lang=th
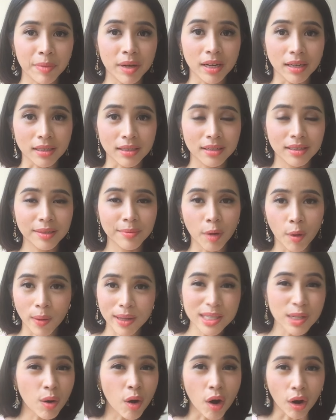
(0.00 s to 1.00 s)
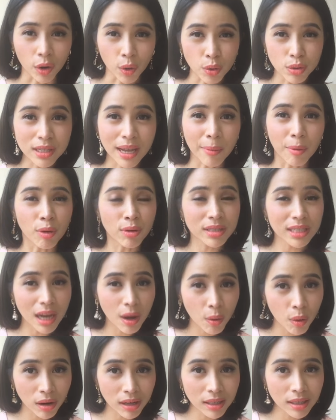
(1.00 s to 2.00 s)
เกิดขึ้น เพราะว่าเจ้าของโทรศัพท์เขาจะ
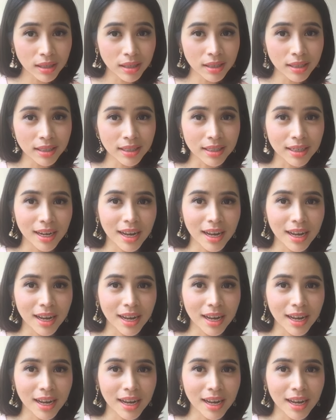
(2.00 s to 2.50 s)
เอาคืน